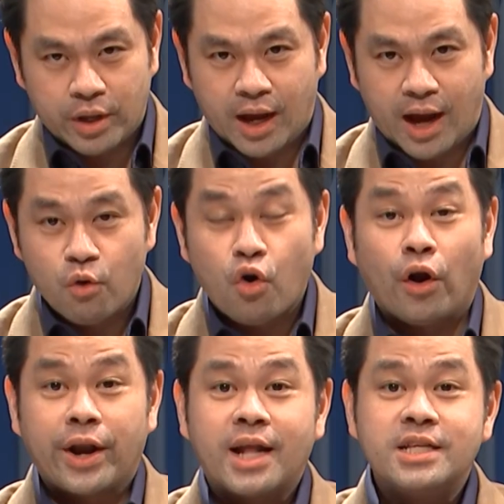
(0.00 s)
เนี่ยเอา
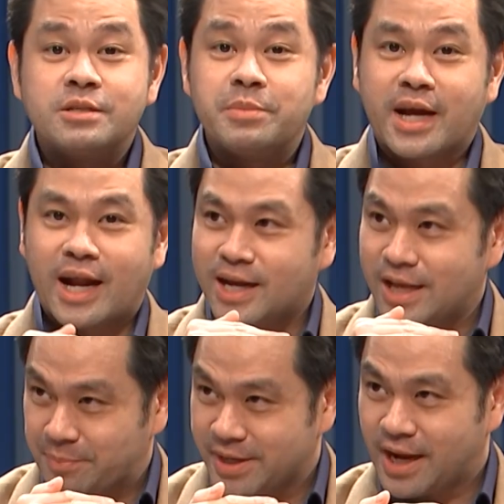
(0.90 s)
ก่อนหน้าที่จะมีการข
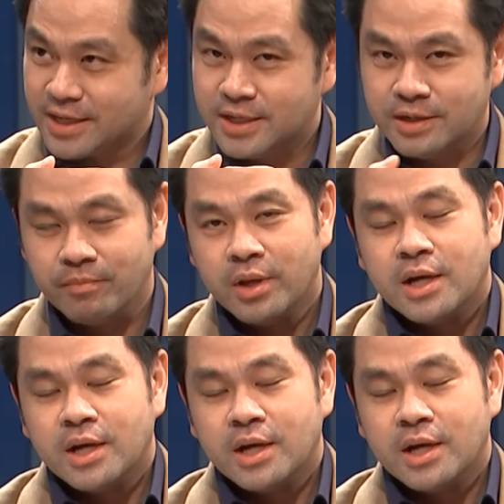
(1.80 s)
ยับเพดานขึ้น